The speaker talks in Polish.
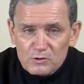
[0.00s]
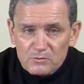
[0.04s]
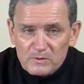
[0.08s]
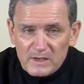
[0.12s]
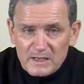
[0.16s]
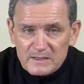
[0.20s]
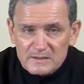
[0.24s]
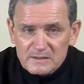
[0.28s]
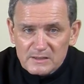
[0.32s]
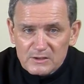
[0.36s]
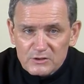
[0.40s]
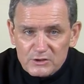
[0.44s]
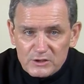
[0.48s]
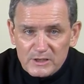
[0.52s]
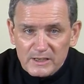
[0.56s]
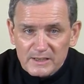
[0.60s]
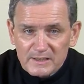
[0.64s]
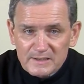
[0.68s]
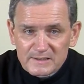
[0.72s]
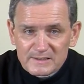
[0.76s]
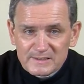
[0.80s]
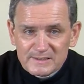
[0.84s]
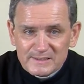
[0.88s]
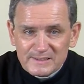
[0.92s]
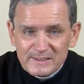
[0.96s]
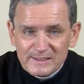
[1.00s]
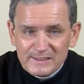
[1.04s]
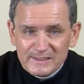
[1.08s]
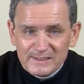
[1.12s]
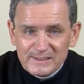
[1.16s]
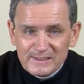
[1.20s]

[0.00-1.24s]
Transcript: nas chrzest.